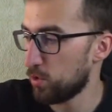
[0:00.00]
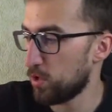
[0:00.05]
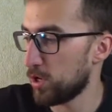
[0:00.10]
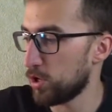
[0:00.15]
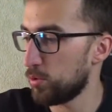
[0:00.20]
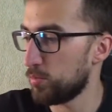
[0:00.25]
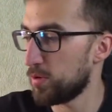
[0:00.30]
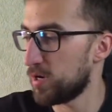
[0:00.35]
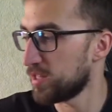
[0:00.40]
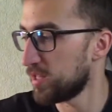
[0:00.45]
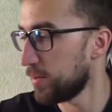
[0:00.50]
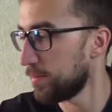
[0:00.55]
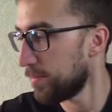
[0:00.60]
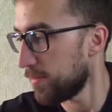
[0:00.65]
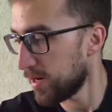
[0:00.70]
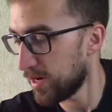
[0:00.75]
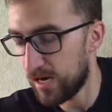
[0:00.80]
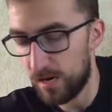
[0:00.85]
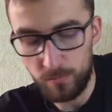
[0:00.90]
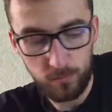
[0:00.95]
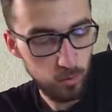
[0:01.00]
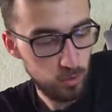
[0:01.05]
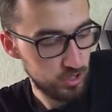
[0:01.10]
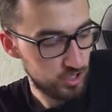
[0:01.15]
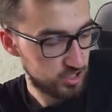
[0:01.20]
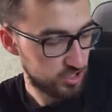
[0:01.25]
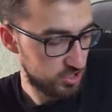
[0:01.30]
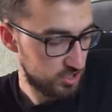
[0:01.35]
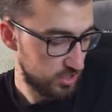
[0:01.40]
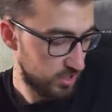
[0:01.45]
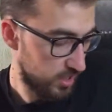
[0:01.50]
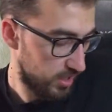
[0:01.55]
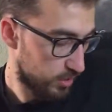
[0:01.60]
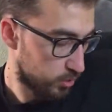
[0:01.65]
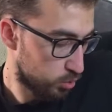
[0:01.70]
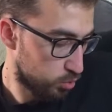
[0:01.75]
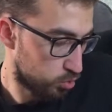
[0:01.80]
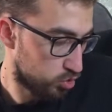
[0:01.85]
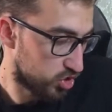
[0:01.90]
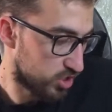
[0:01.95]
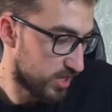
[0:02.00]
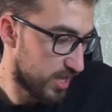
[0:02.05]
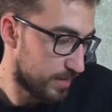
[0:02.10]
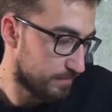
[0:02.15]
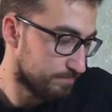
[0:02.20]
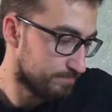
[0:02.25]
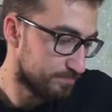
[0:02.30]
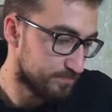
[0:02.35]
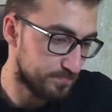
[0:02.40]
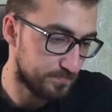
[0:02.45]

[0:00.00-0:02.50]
Коробка нам пока больше не нужна.